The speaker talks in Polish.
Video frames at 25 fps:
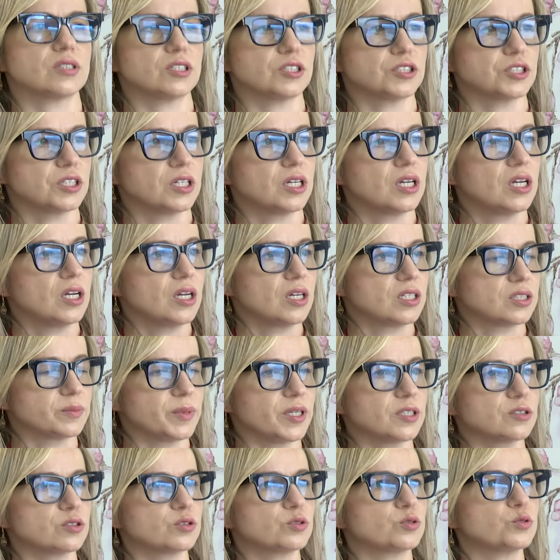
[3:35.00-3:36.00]
też z
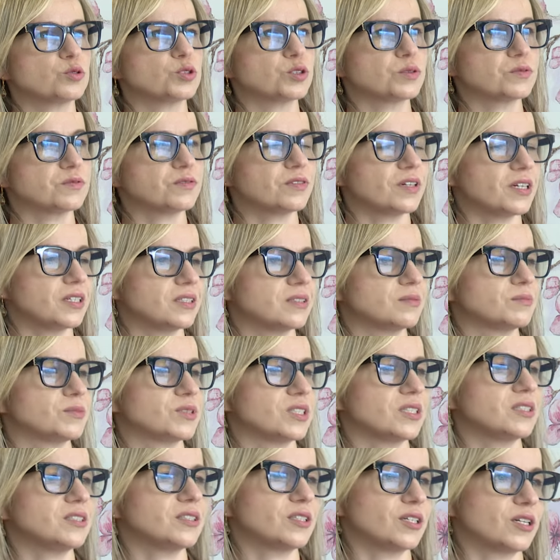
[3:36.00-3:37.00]
bardzo dużym fajnym
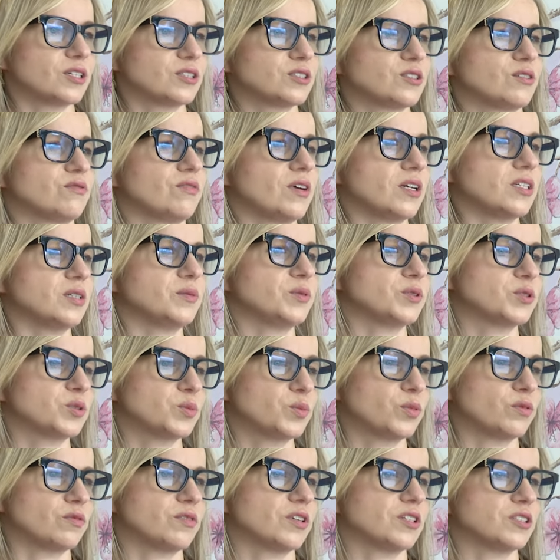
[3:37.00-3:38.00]
zainteresowaniem i
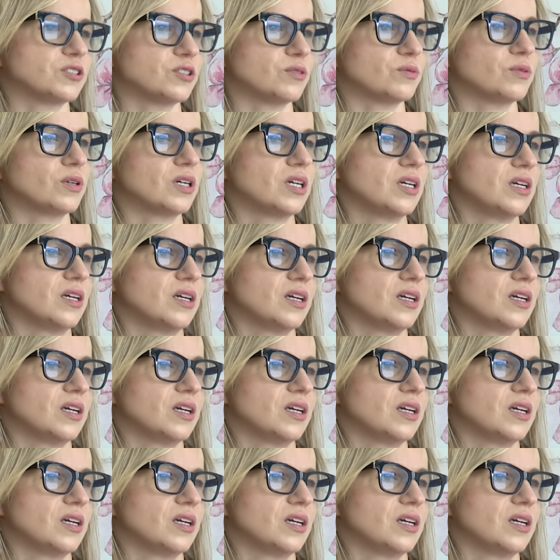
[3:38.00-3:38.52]
odpowiedzią